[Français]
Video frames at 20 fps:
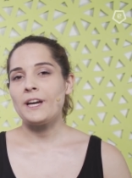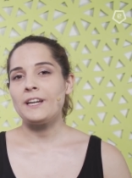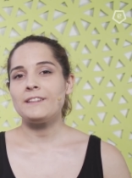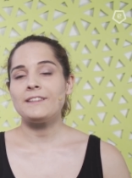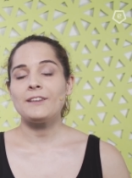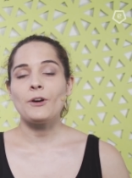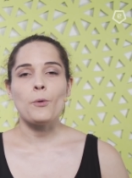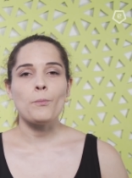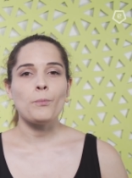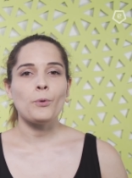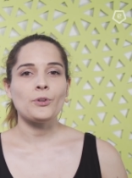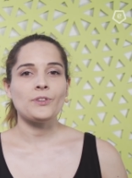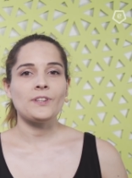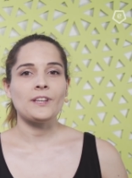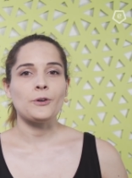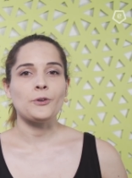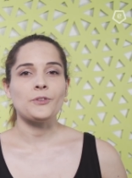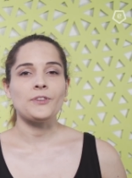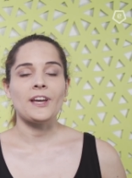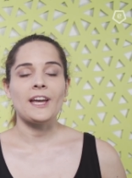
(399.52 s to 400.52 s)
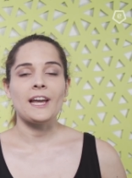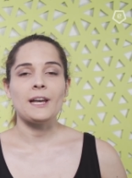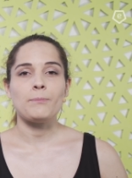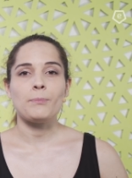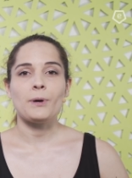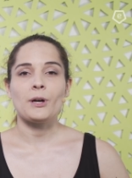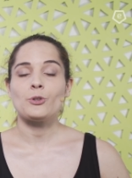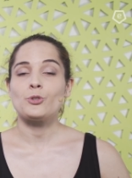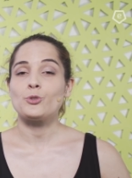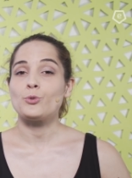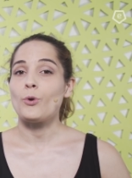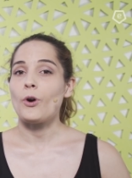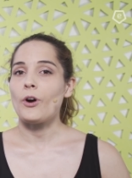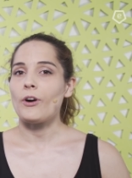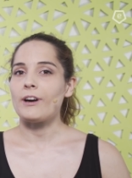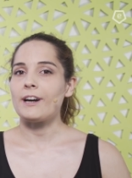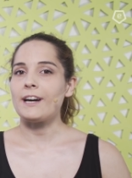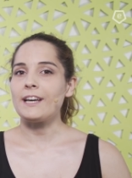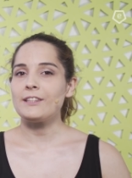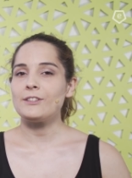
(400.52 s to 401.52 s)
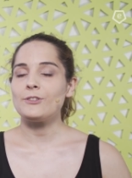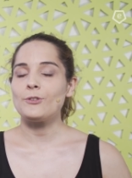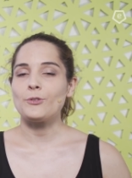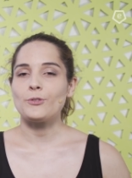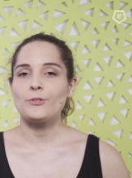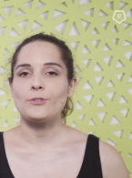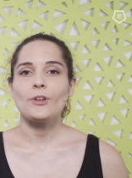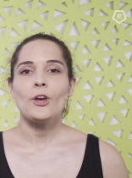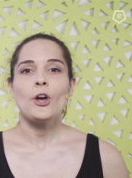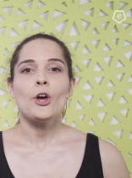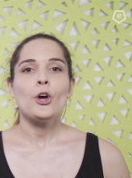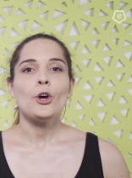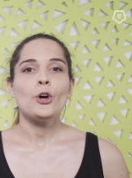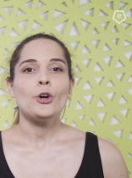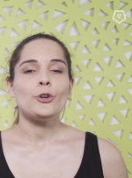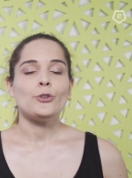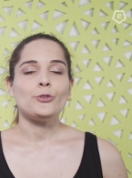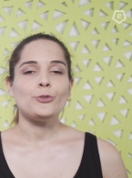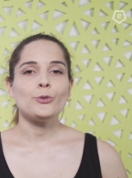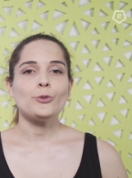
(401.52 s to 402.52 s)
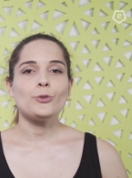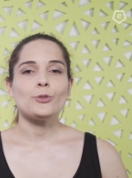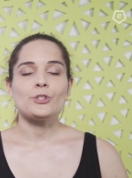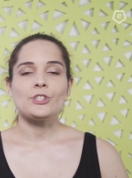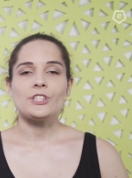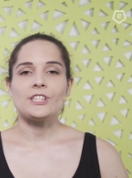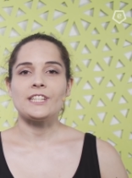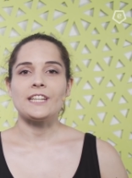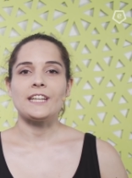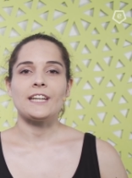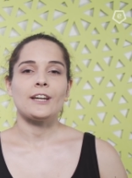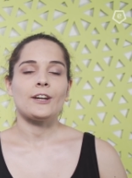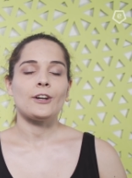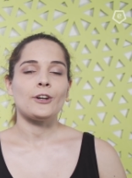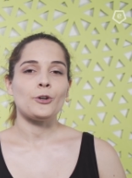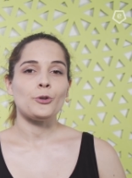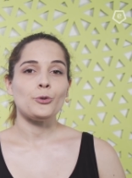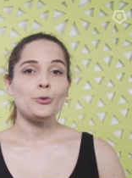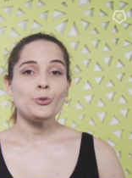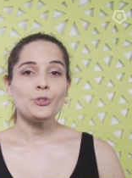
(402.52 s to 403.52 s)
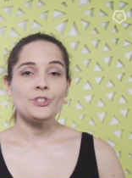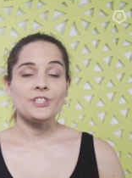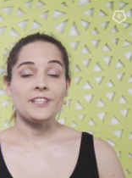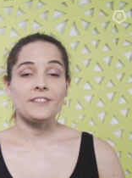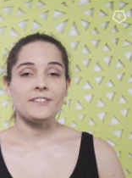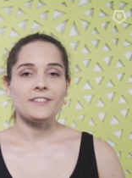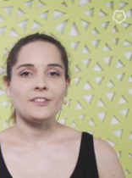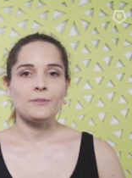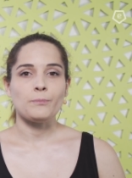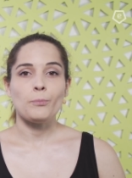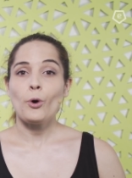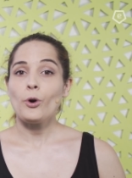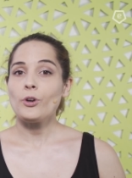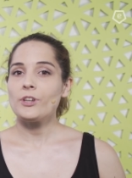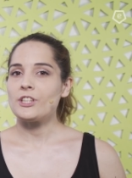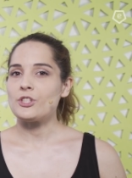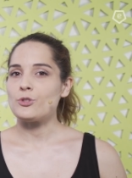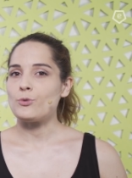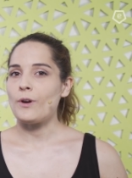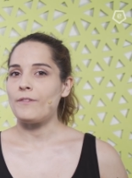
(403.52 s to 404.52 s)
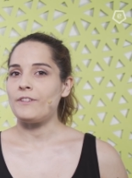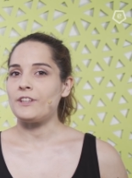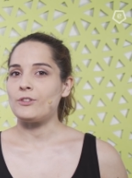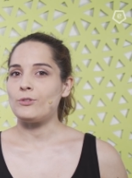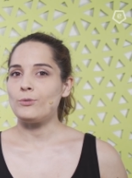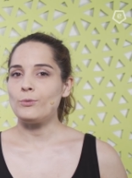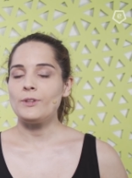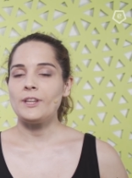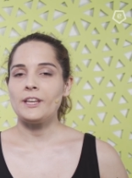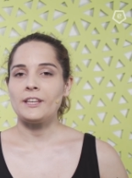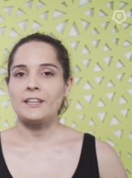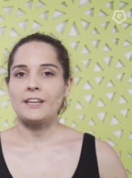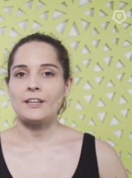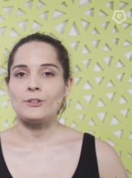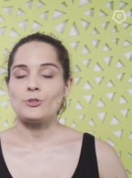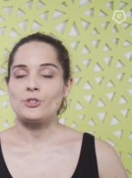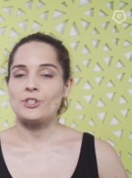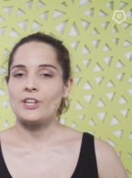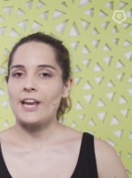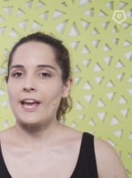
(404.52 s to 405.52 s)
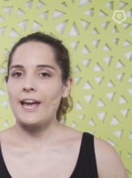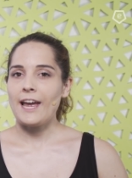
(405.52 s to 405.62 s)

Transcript: a, été remportée quant à elle par le joueur Radiance de chez UGS euh, eSport qui joue avec Zudenka de chez